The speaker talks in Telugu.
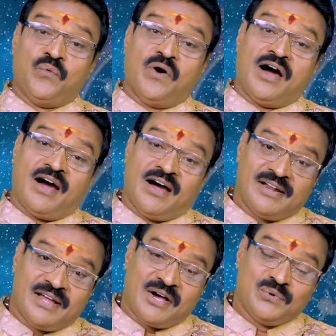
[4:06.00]

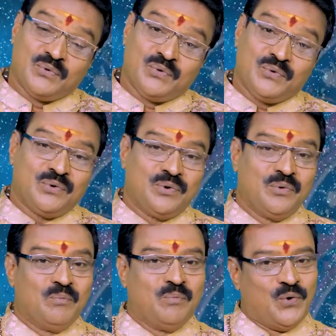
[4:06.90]
వాహనాలు
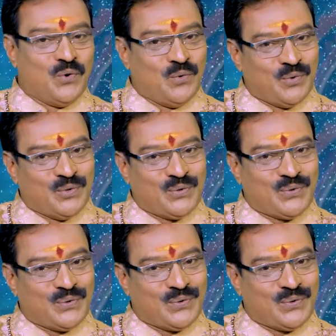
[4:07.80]
భూములు